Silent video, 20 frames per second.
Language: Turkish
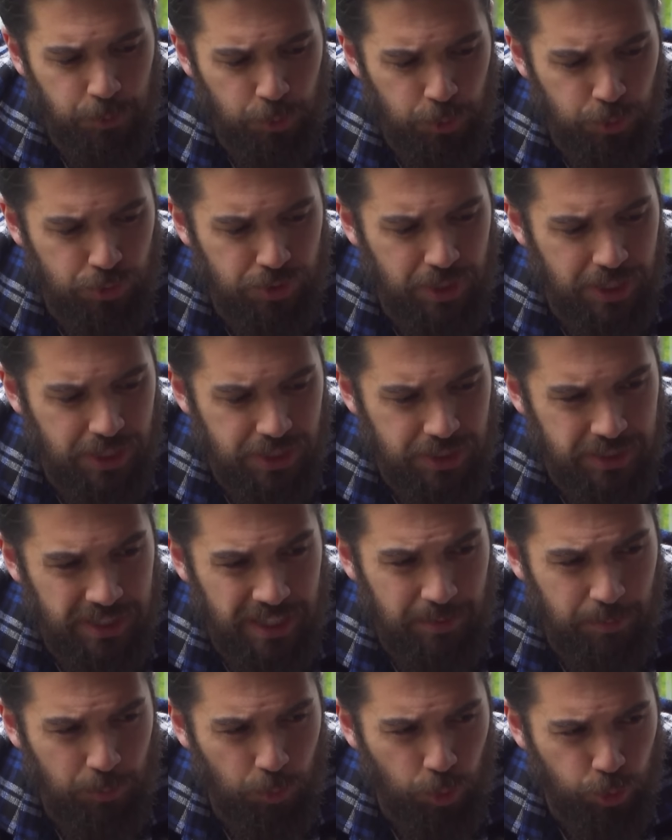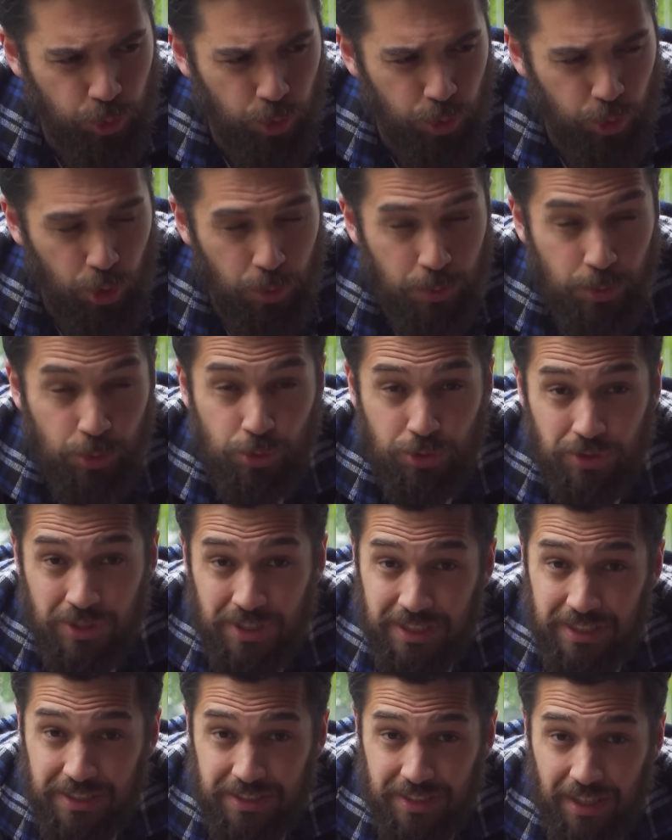Bu yüzden işte motor
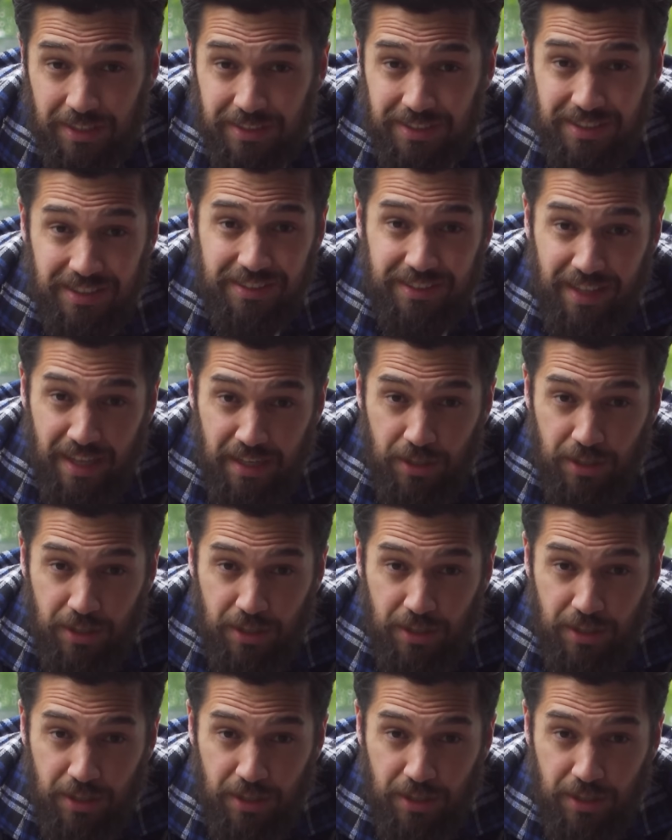ömrünüzü kısaltır